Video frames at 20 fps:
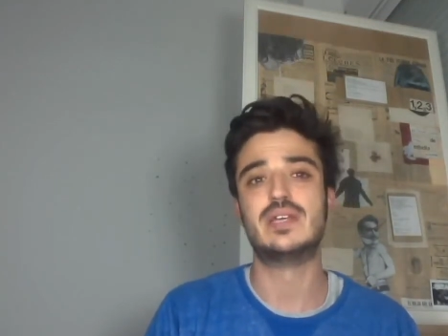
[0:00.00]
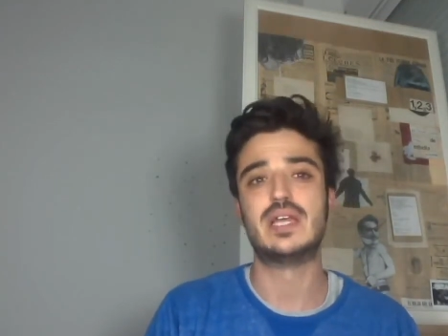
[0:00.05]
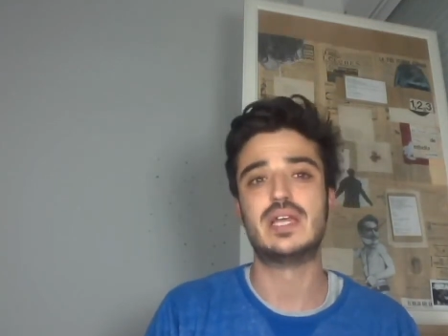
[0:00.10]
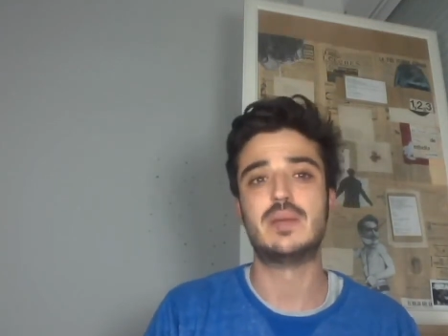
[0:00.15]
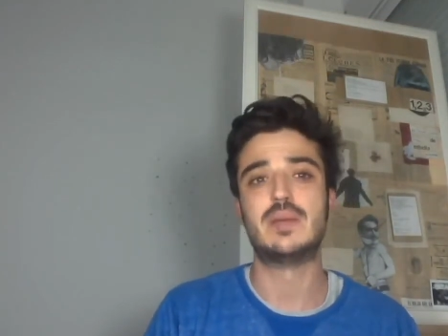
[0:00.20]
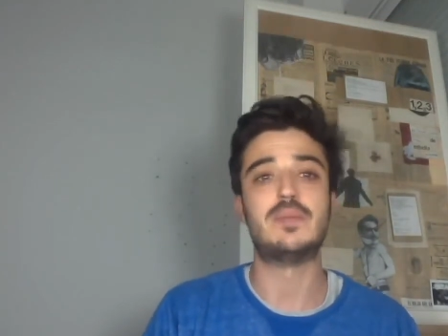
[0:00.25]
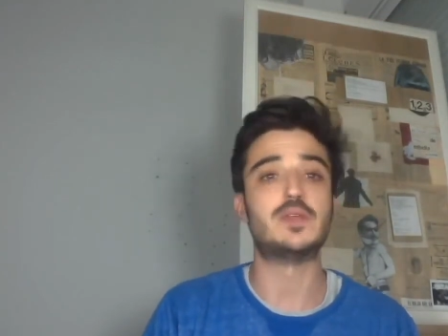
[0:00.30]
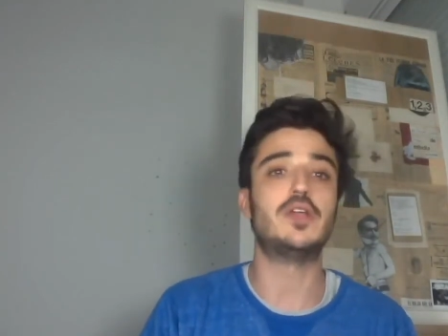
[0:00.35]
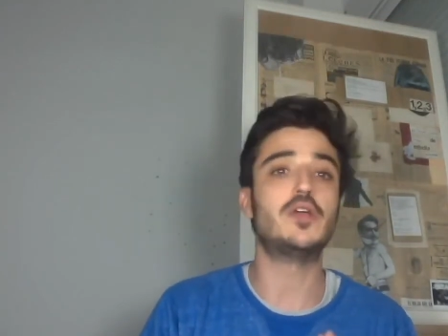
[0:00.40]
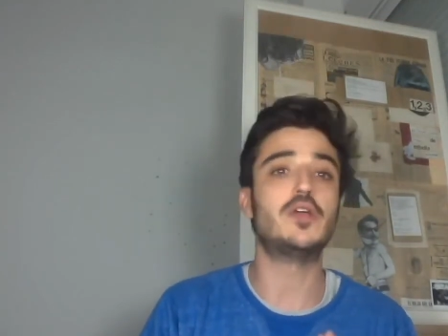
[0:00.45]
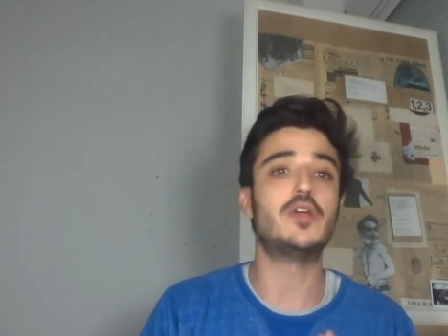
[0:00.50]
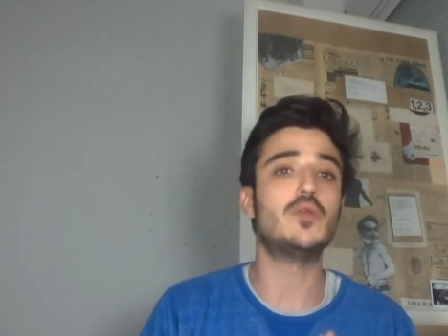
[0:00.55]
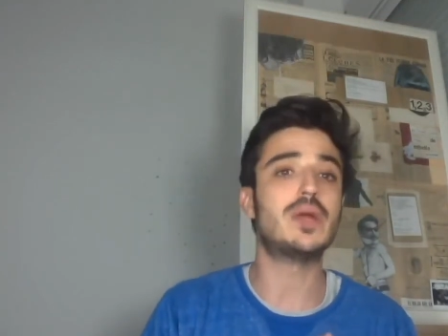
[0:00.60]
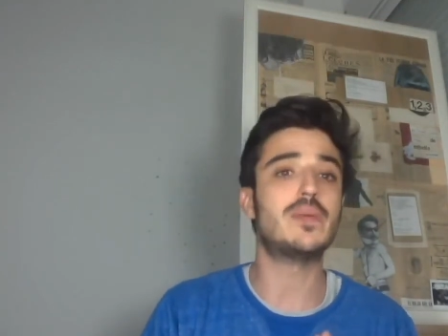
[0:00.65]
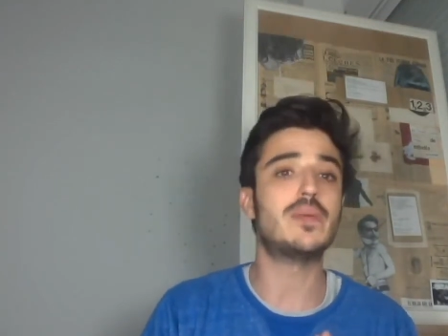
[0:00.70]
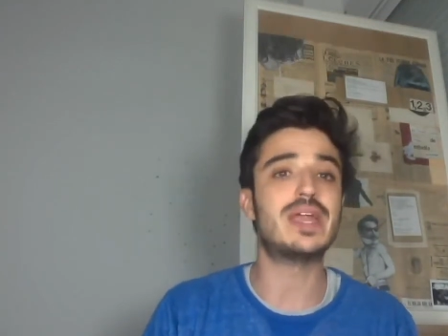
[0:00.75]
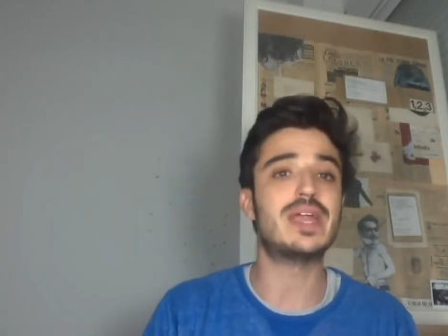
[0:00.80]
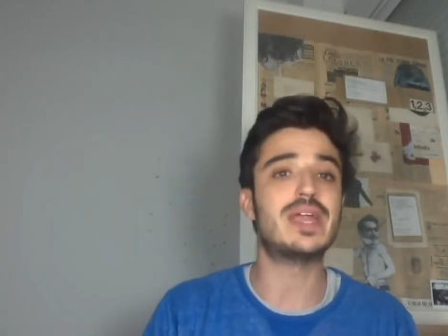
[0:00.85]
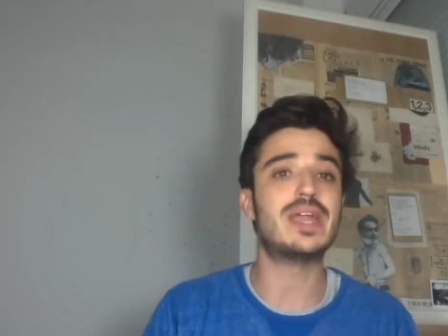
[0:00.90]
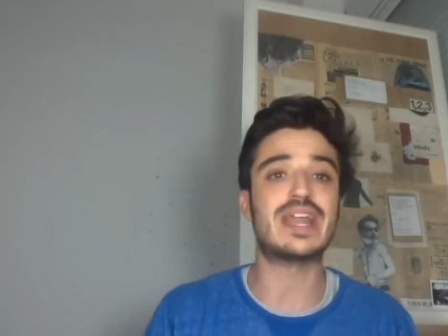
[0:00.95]
Me explico de una
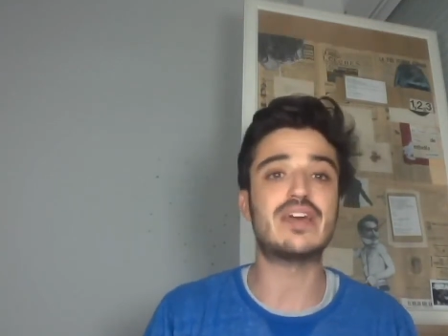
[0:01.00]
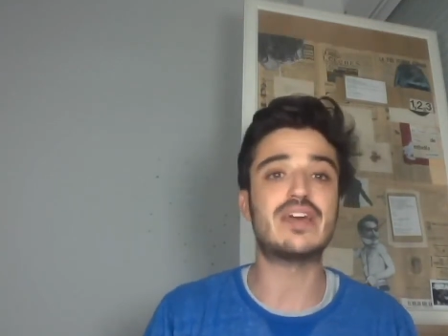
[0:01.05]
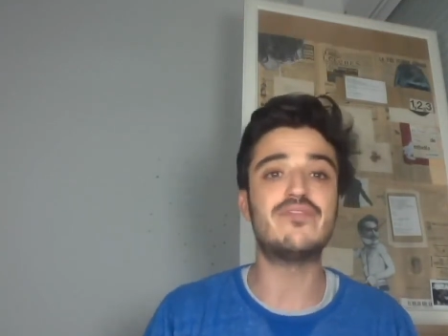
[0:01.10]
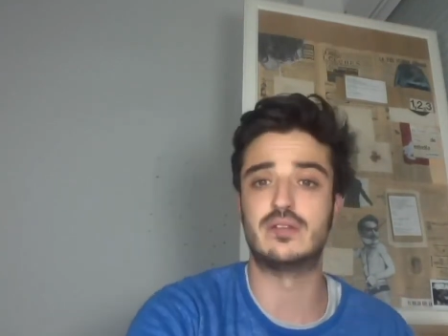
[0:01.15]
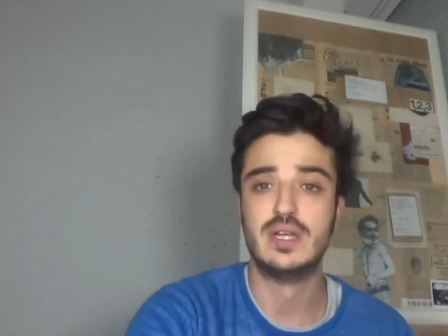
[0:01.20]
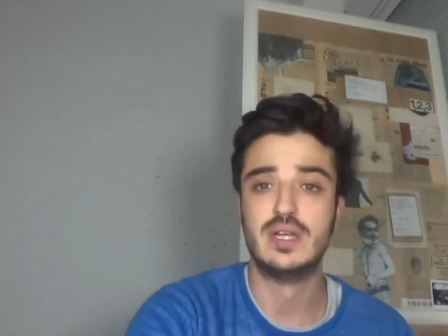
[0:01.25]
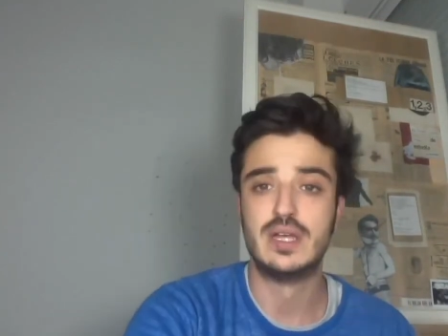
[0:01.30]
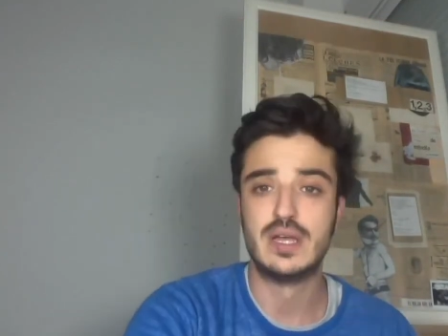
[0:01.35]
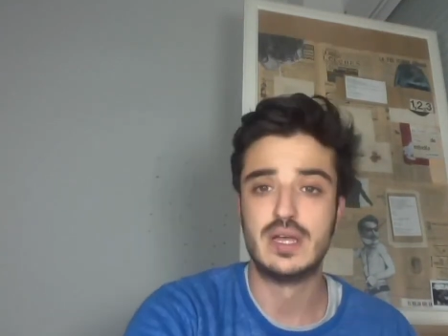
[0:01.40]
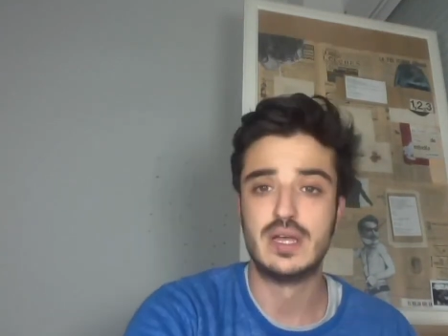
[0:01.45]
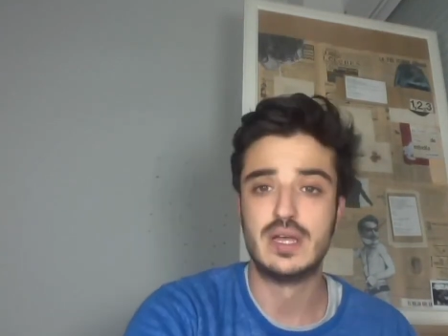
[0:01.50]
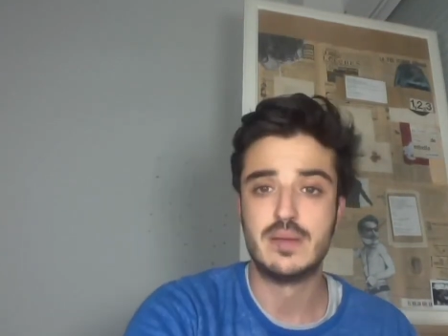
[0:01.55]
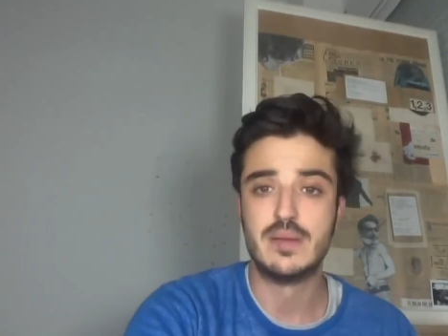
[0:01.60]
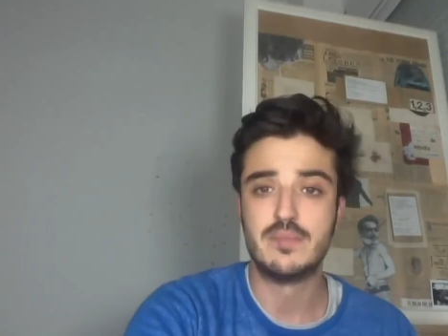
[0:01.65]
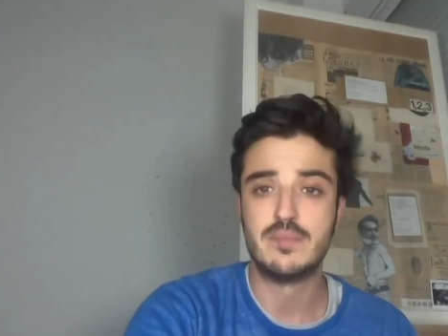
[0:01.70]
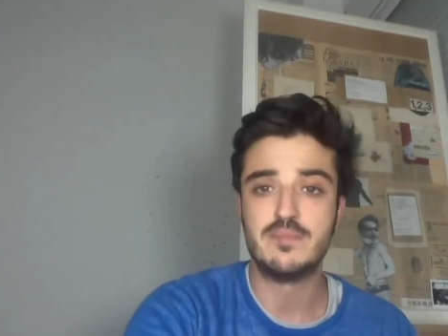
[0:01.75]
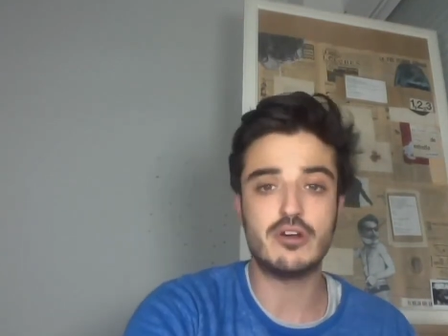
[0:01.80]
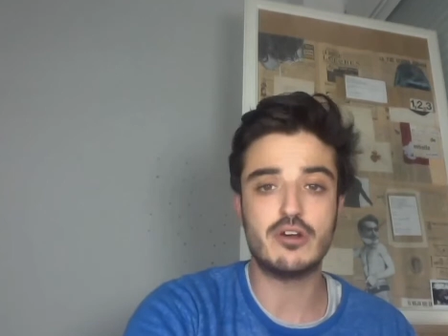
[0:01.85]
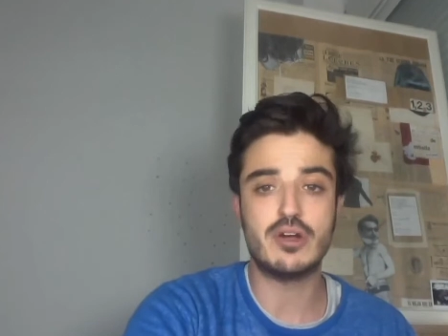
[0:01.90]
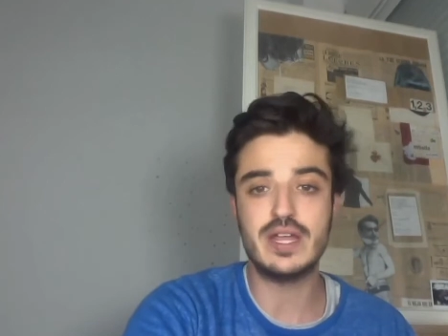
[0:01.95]
manera gráfica Vamos
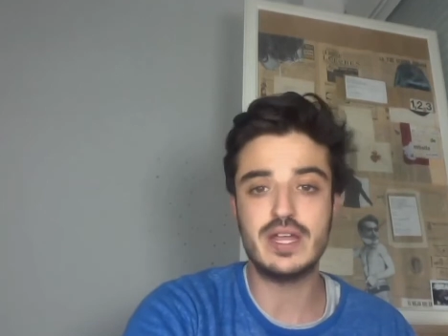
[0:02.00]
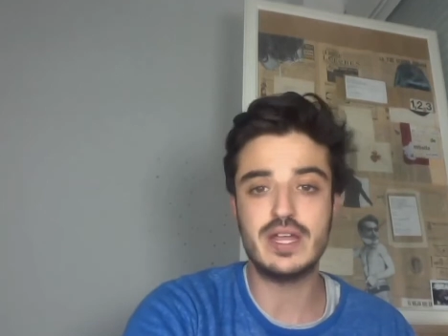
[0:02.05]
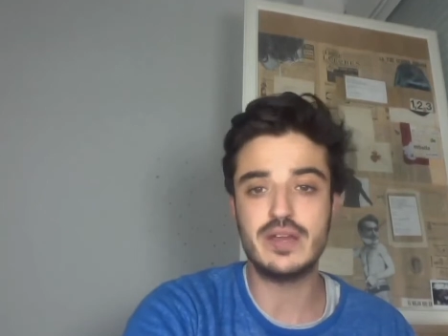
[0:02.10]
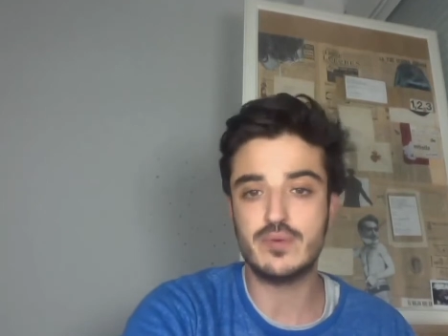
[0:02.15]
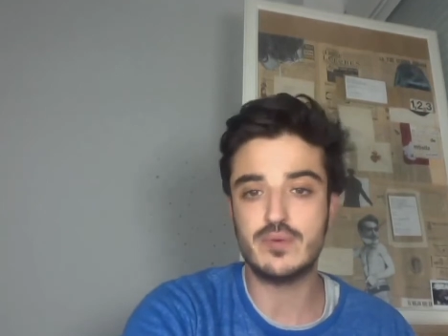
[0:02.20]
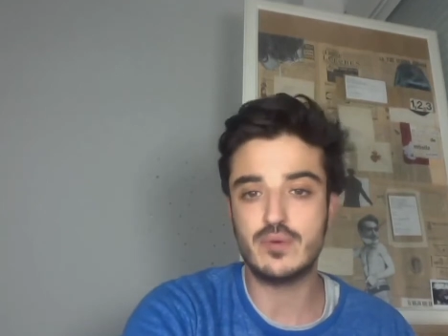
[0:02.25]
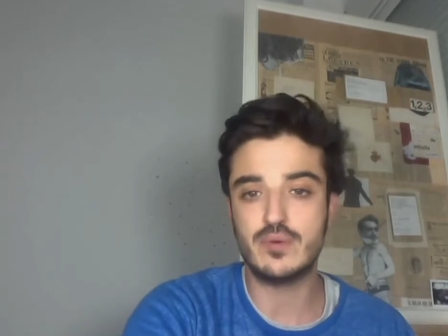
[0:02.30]
a coger